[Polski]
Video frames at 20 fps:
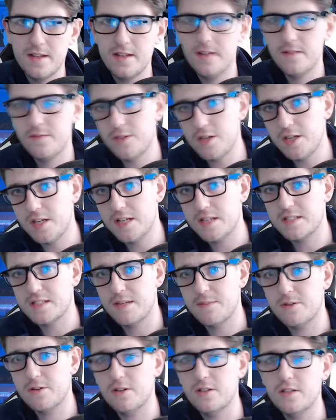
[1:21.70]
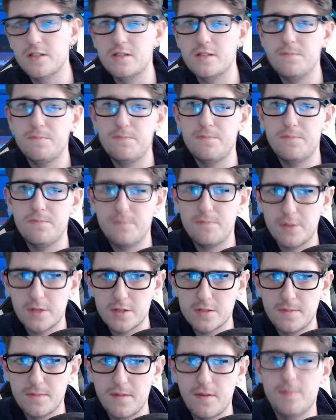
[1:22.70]
No i na sam koniec
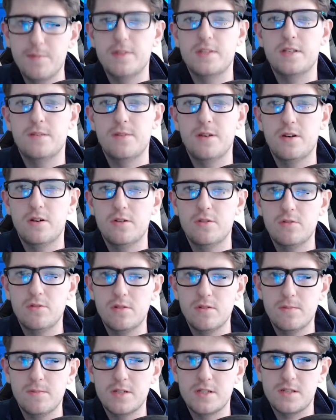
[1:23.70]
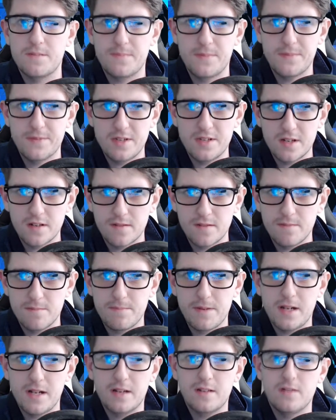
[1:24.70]
porozmawiamy sobie o youtuberze
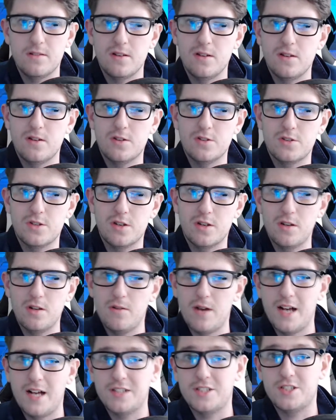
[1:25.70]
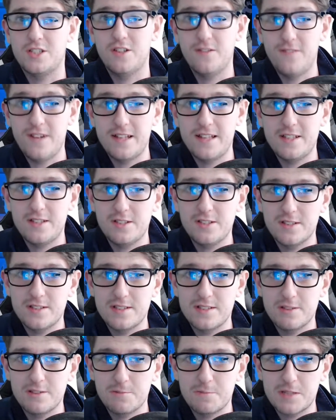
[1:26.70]
pomidorowym.pl, który osiągnął aż
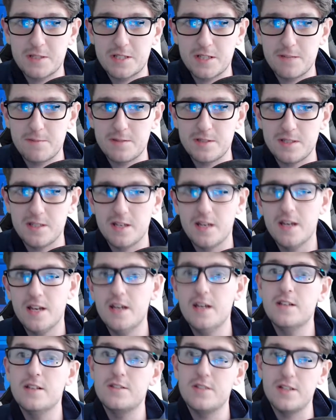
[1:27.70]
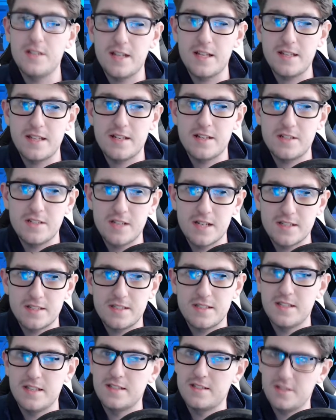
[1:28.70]
2000 subskrypcji to na ten
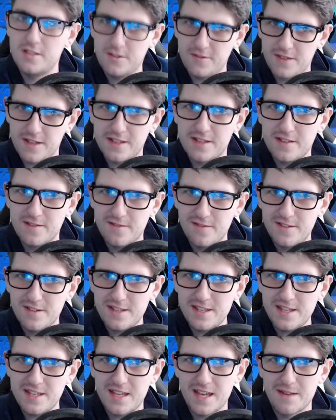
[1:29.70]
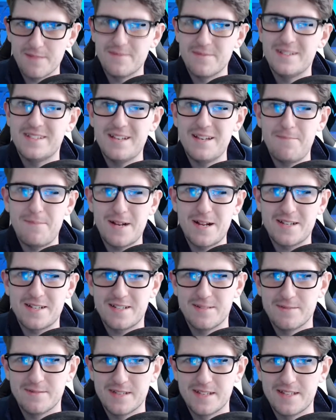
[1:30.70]
czas jest świetnym wynikiem.
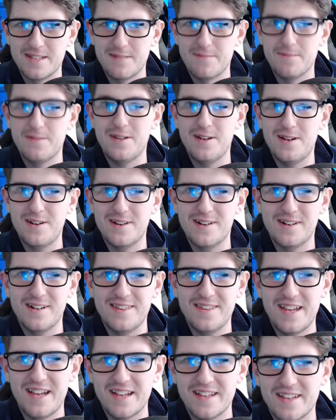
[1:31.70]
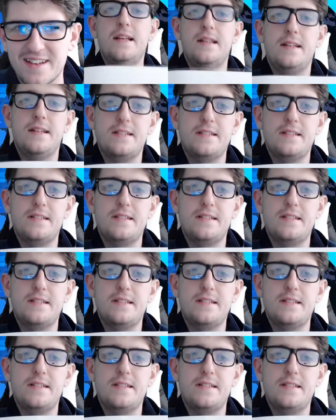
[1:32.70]
Zapraszam zatem do oglądania.